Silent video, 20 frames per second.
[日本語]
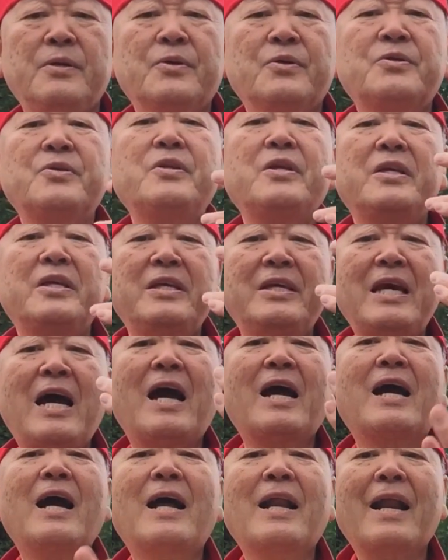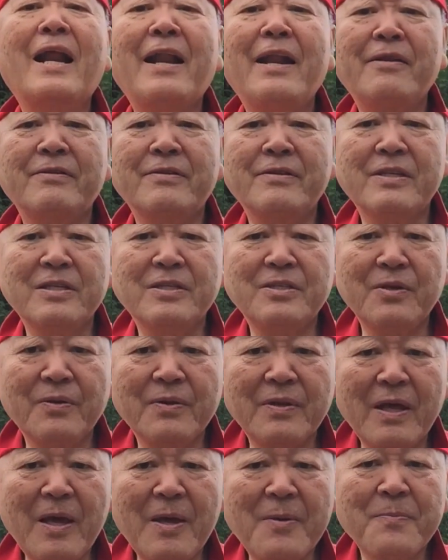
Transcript: 要するに嫌がられるんですよね。